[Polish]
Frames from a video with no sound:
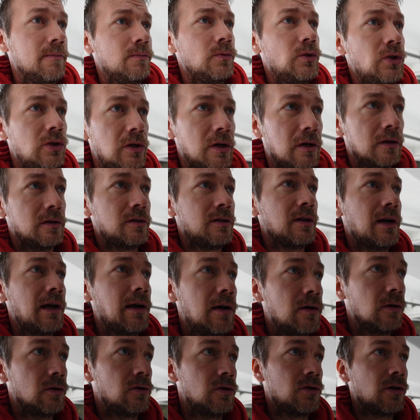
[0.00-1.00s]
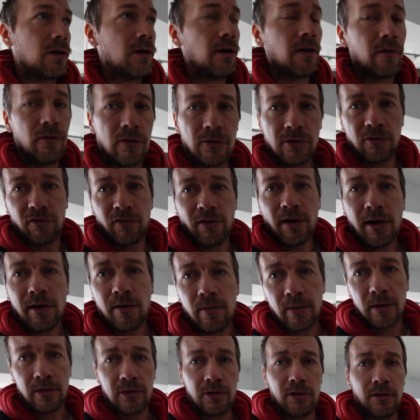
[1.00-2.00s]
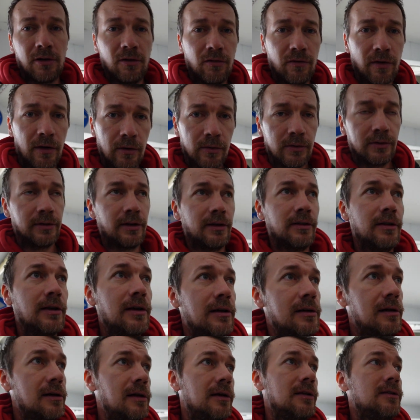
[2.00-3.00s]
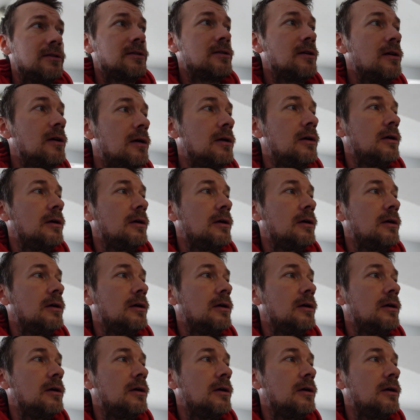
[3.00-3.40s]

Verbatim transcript: dzisiaj strajk ostrzegawczy w AWA, czyli w Austrian Airlines.